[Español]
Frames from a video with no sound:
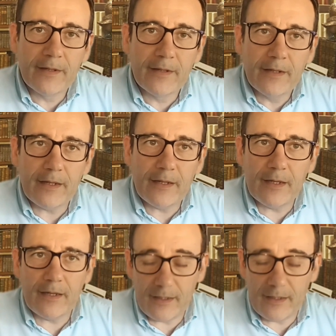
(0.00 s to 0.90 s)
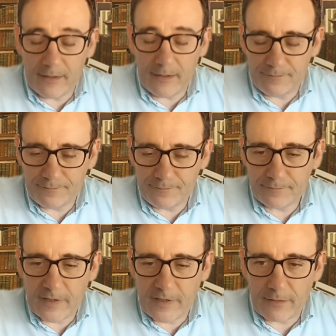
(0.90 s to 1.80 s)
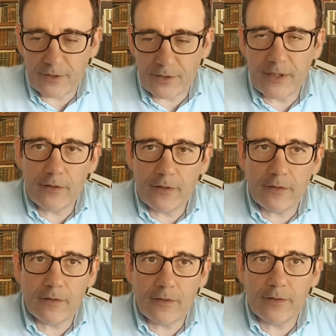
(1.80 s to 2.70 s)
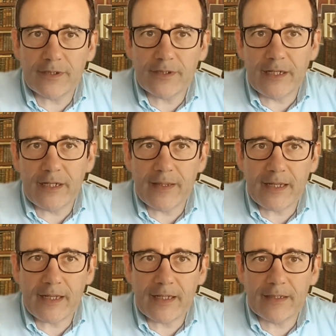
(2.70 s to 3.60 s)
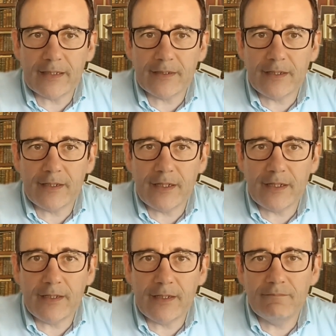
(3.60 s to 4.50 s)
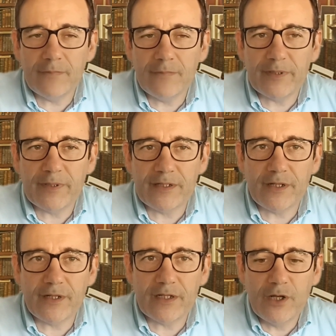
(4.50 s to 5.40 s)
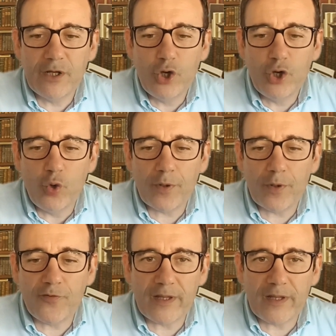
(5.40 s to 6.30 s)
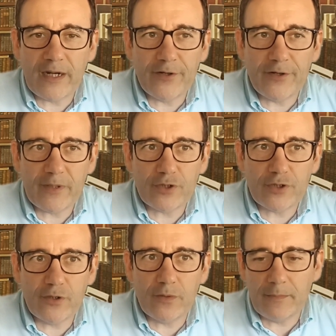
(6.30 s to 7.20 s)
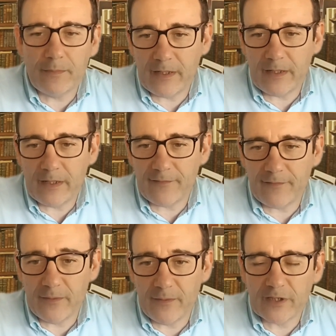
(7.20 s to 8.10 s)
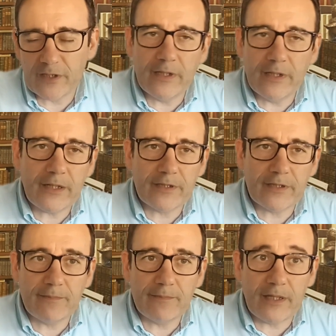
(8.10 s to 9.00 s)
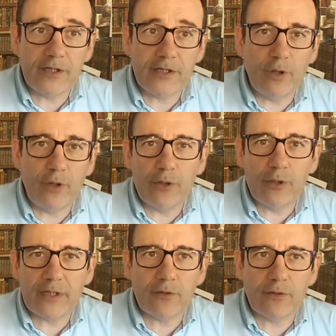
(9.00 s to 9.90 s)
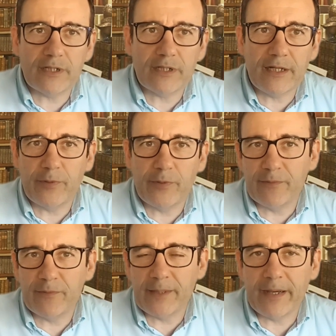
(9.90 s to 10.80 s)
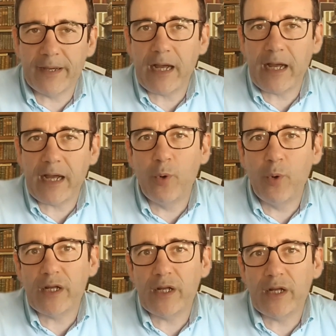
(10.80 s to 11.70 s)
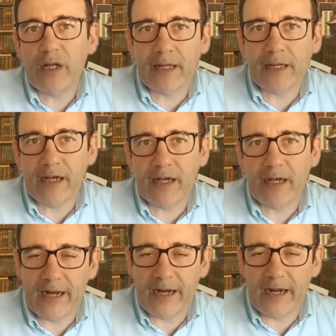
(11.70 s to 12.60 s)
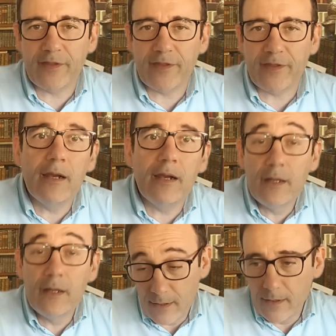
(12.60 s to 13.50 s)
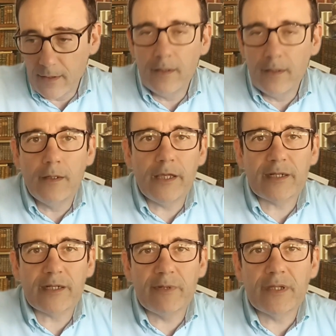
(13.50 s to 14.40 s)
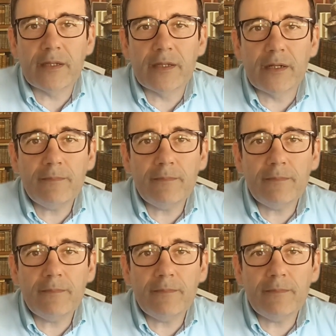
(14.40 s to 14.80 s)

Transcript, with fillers: Em, y cuando digo tenía ideas eh, y, pretensiones un poco fuera de la norma, no solo me refiero a la homosexualidad, que hoy está aceptada, sino a otras cosas que podríamos llamar amor intergeneracional. Eh, ya se me entiende, ¿no?